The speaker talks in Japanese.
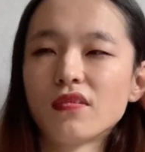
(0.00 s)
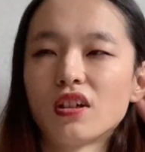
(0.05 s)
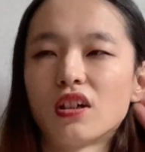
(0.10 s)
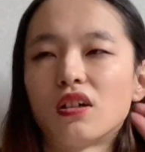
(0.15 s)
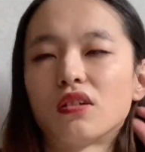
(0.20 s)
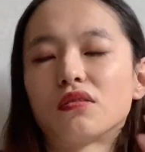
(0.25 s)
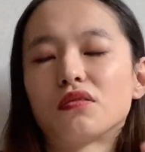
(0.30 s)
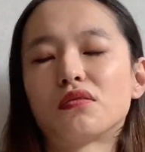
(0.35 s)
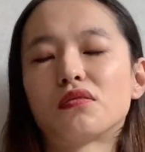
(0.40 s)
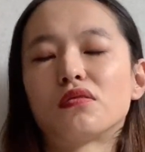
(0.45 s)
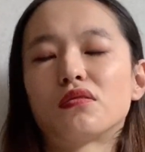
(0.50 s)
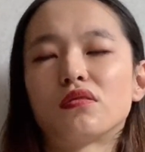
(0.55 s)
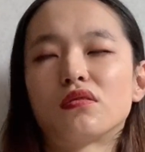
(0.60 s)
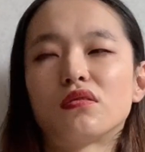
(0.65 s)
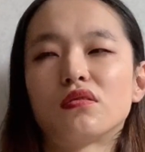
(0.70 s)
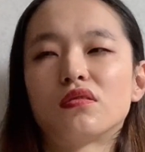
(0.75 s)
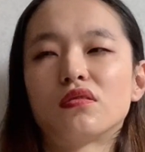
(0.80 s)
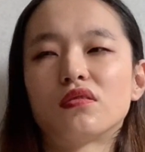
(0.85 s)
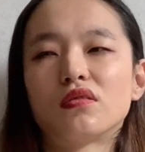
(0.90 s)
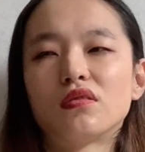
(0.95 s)
あ
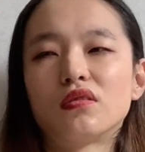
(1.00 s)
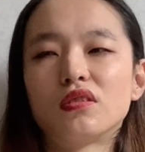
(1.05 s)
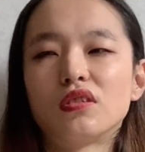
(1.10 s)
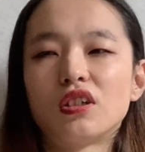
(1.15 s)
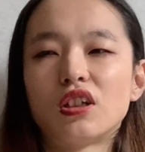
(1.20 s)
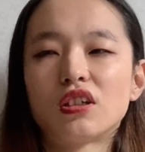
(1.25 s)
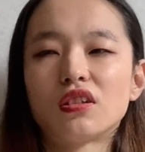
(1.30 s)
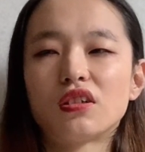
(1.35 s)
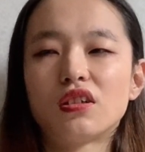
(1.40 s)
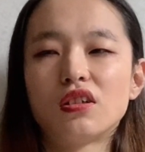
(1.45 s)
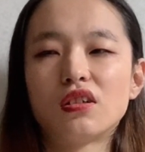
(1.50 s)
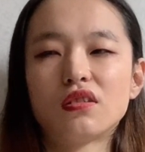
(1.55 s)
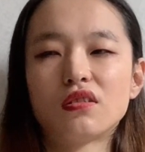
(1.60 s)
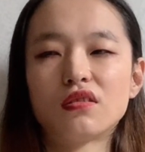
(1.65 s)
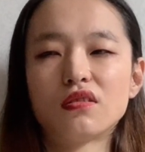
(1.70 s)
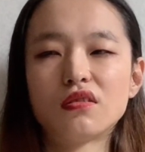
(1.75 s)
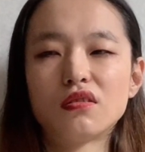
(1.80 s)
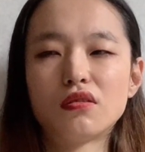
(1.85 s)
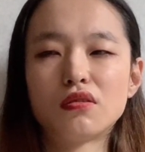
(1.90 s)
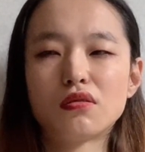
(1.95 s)
の何、ー、て言うん
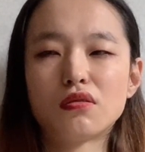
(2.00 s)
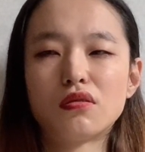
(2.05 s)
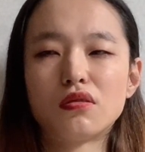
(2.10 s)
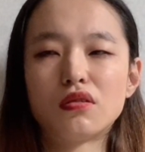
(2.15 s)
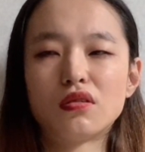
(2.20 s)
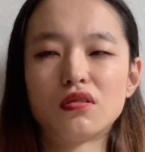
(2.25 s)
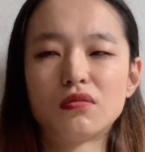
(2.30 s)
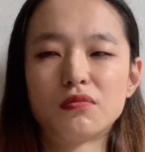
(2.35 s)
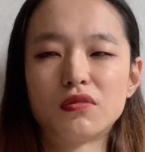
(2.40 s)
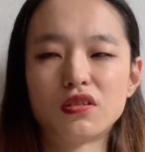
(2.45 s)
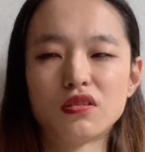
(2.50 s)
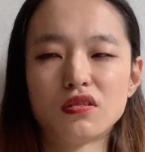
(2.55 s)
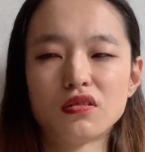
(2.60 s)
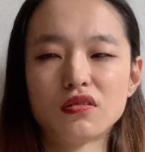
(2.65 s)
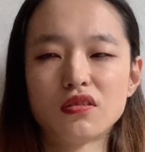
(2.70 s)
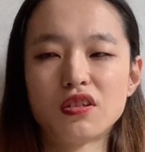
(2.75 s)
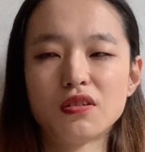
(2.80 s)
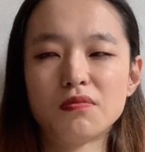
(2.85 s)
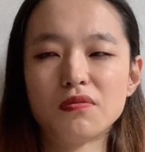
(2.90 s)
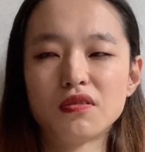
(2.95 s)
歩行
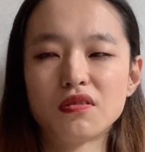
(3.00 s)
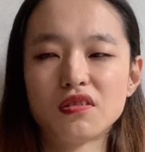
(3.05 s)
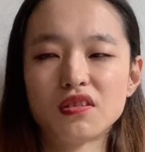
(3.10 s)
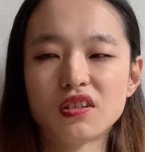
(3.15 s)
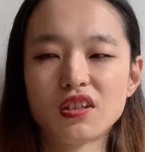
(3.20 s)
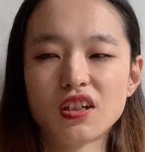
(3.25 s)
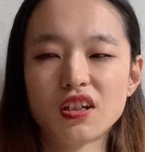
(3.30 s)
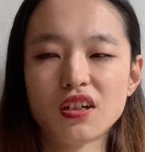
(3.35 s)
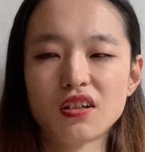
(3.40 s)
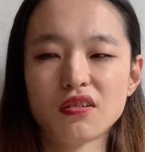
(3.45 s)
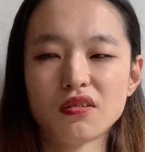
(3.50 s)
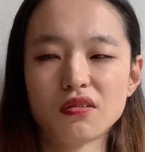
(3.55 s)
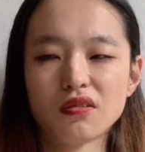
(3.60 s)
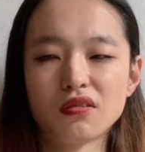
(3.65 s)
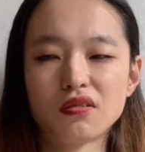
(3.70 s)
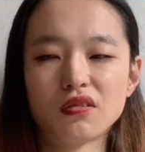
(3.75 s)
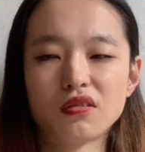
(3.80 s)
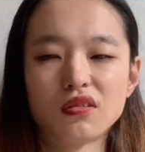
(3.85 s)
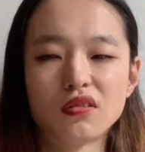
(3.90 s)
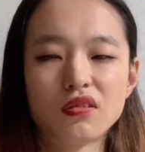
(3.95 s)
も自分でそ
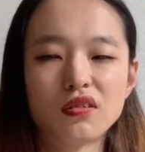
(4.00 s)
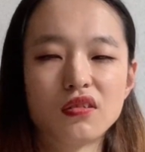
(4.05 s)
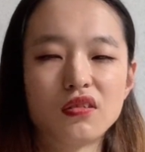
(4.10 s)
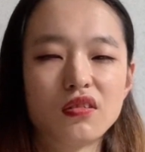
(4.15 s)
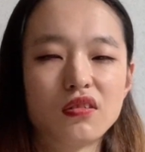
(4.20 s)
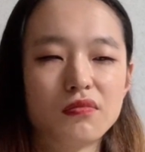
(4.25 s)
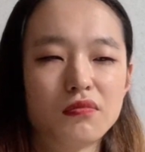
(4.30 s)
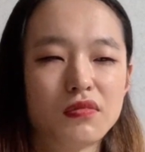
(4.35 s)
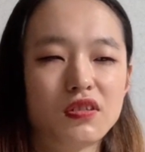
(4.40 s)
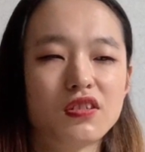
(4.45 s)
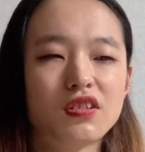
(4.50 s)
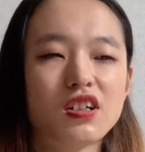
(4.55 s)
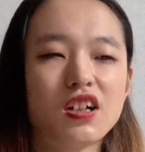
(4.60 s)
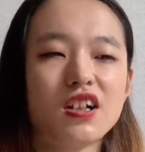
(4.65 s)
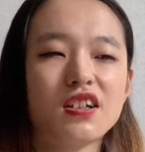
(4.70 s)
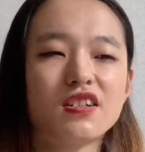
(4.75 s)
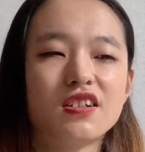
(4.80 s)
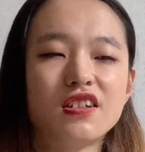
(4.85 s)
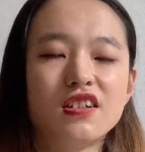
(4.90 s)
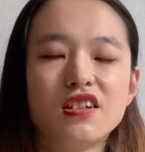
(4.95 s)
の
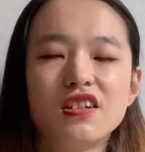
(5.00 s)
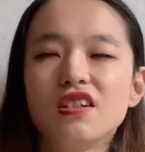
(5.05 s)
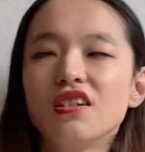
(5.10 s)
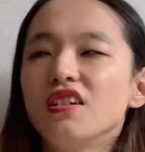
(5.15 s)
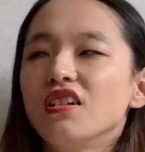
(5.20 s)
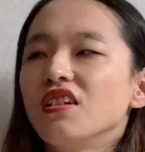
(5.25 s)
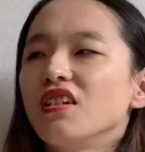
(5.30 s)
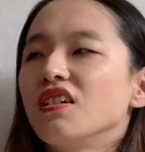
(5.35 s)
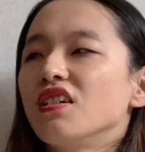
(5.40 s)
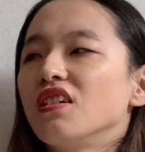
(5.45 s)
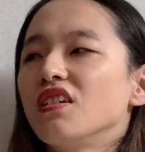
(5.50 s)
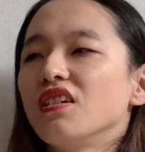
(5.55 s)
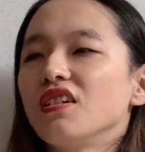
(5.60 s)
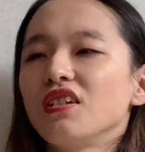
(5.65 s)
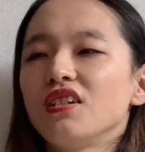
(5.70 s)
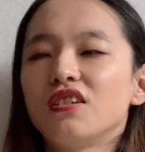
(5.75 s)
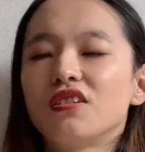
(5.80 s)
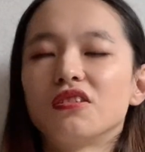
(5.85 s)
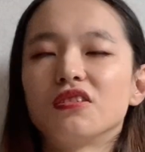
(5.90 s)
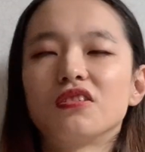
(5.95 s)
難し
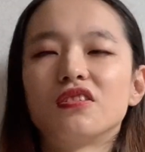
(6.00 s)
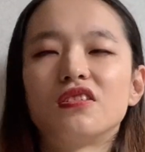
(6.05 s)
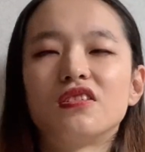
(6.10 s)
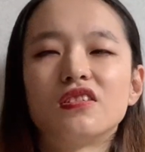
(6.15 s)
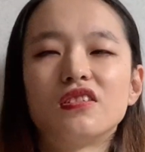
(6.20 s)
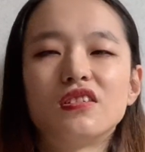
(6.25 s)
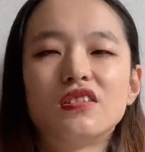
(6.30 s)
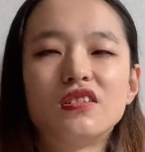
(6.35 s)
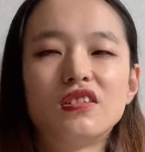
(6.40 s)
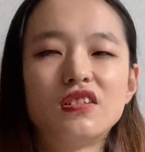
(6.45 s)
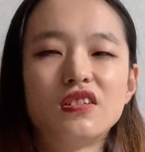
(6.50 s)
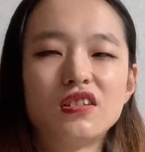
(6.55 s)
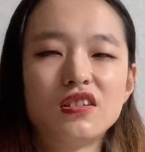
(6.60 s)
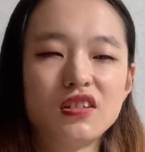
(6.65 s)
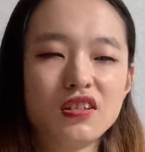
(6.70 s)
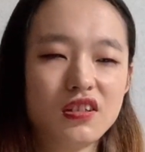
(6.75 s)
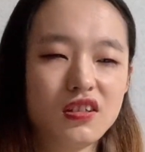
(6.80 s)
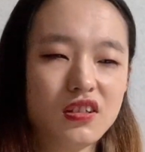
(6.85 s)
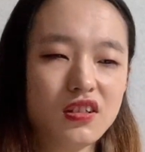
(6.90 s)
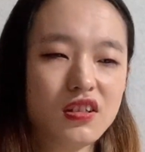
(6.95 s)
い人の
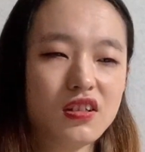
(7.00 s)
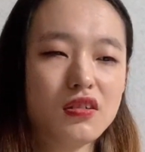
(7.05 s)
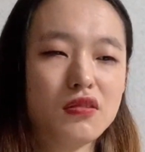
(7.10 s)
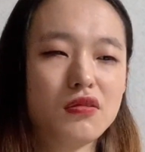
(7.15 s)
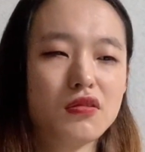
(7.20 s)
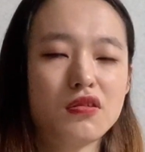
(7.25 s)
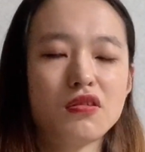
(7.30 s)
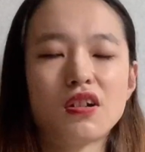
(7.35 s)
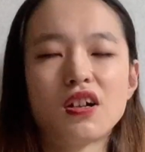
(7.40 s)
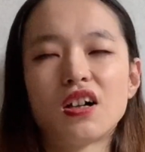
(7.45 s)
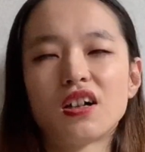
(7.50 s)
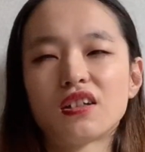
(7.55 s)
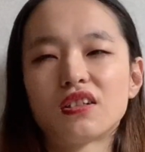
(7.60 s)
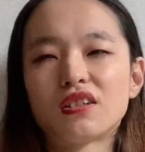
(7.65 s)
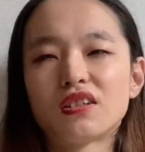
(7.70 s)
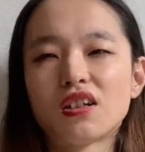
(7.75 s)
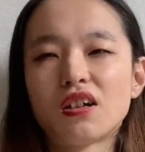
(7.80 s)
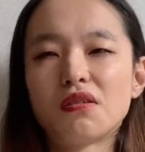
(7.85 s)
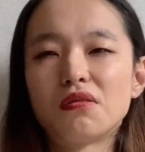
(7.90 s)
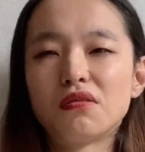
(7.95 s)
補助があっ
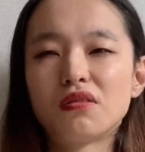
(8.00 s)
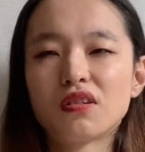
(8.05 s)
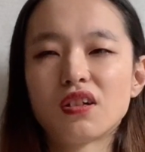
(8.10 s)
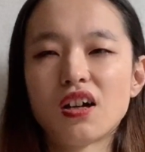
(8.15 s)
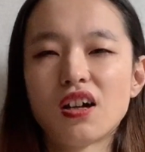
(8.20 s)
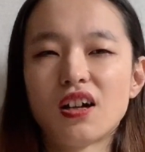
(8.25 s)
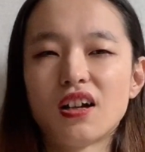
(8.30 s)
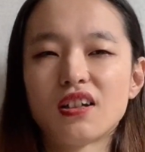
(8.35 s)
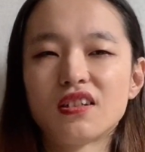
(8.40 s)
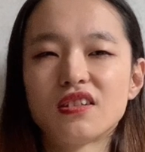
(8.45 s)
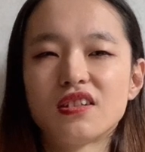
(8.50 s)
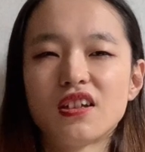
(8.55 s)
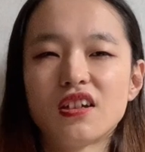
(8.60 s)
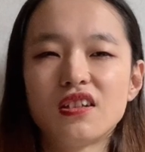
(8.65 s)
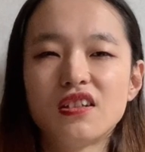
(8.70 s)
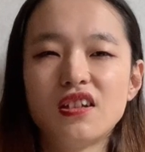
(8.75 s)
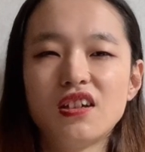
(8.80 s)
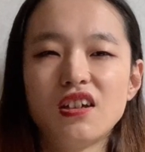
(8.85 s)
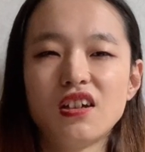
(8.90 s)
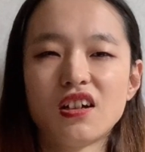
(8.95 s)
た方が安
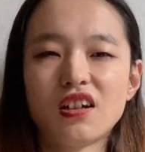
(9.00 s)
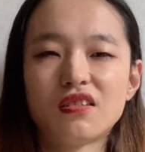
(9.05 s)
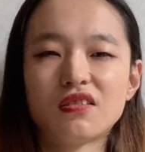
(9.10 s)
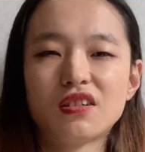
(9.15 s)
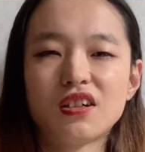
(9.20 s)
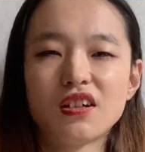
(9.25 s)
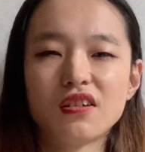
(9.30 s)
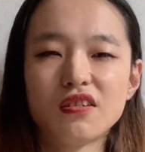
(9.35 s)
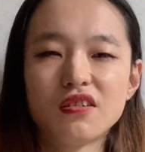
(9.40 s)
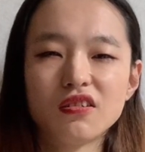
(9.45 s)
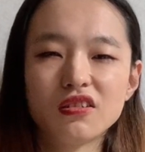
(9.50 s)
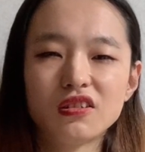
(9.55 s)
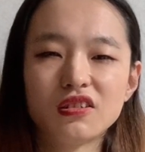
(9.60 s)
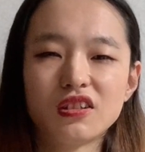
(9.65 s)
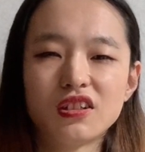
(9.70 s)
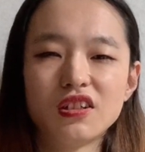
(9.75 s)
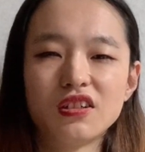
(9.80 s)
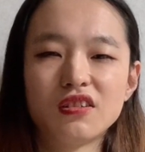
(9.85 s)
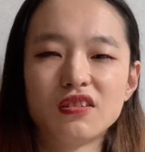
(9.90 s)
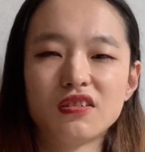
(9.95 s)
全に歩けるよっ
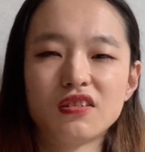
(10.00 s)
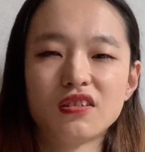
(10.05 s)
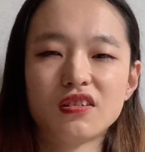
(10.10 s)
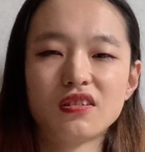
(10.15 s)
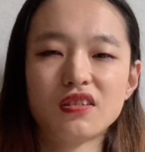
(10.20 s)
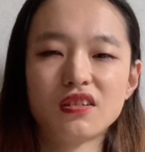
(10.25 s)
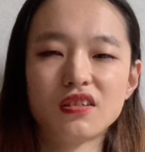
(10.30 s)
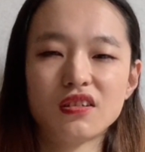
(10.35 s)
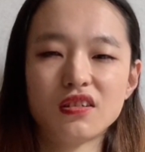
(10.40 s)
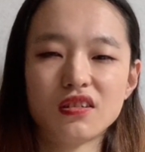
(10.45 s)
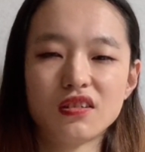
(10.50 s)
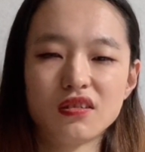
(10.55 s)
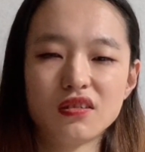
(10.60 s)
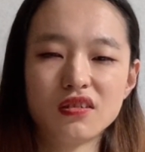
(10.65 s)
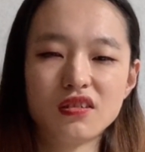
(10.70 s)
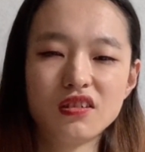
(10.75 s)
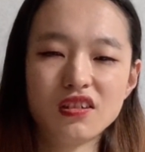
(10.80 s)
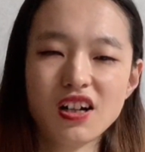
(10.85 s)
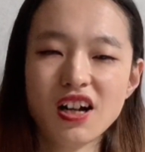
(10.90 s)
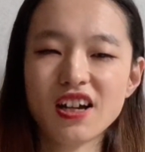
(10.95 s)
ていう
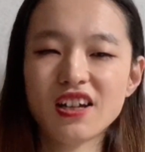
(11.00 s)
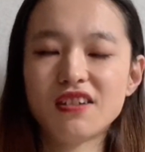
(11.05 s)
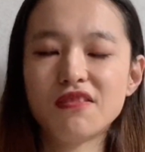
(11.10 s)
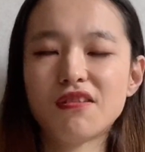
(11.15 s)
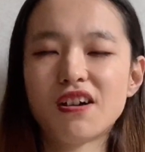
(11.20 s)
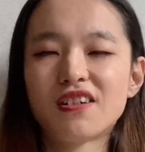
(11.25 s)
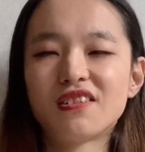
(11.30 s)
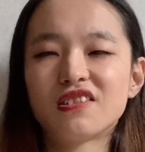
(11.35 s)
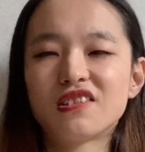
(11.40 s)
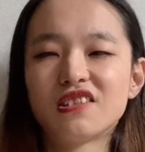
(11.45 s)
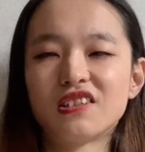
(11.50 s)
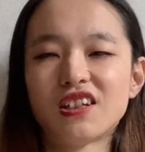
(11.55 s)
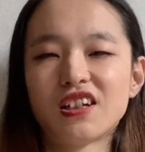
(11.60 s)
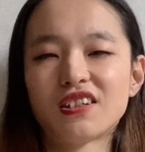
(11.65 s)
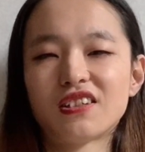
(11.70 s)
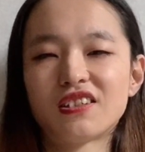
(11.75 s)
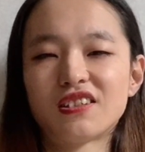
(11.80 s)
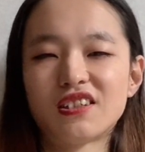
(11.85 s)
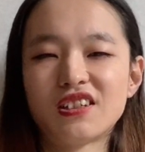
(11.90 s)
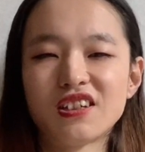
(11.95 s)
ぐらい悪く
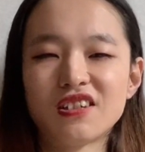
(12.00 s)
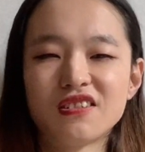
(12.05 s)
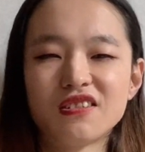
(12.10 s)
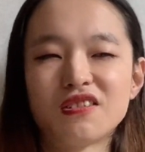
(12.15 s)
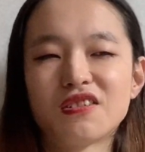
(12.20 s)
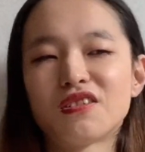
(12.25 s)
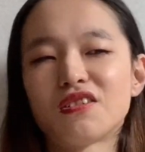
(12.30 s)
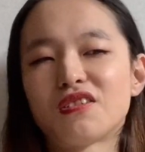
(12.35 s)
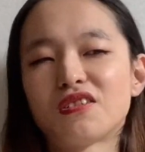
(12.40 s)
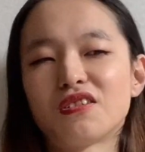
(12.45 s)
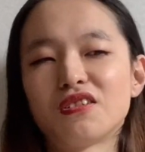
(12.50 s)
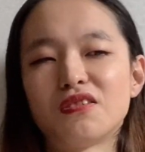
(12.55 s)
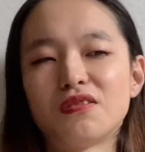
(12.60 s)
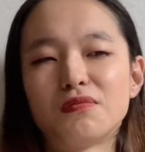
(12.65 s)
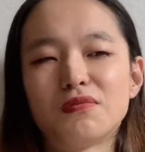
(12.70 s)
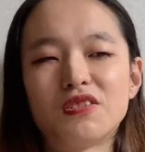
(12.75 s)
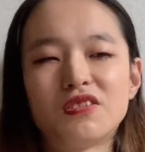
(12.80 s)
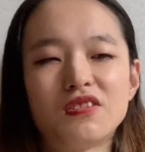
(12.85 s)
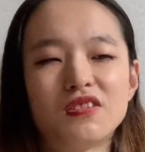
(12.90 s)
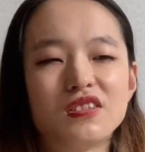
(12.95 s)
なってくる人
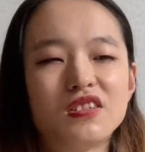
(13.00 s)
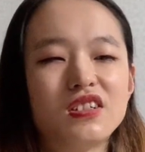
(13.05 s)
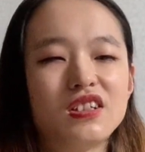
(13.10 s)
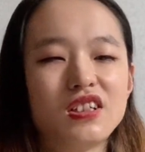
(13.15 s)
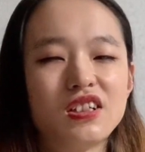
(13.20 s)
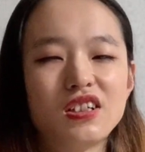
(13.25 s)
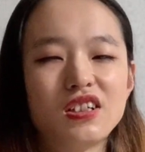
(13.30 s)
も